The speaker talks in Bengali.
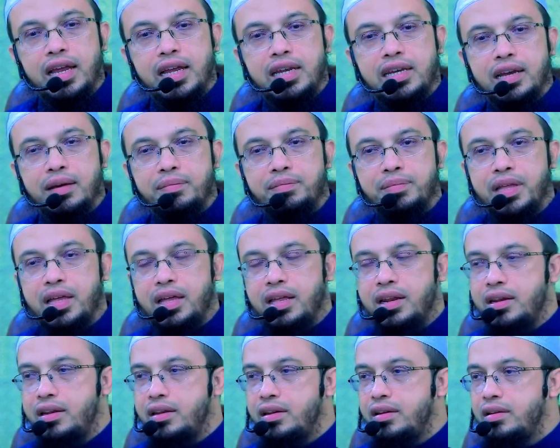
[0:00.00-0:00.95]
এটা
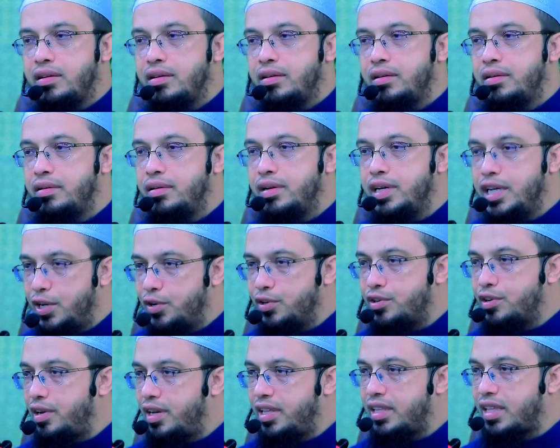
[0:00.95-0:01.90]
আপনার
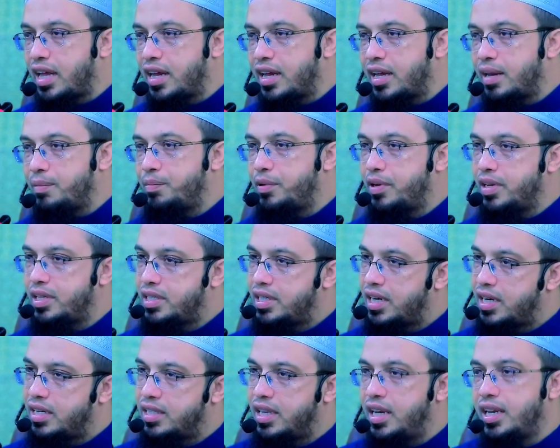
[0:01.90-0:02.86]
নিউট্রালে থাকার পর
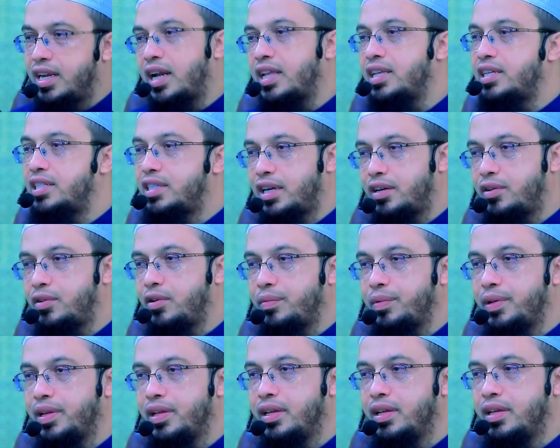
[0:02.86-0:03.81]
স্টার্ট দিলে গাড়ি স্টার্ট
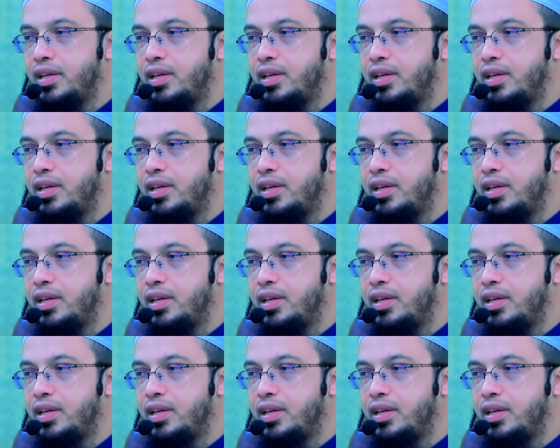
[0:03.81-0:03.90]
হবে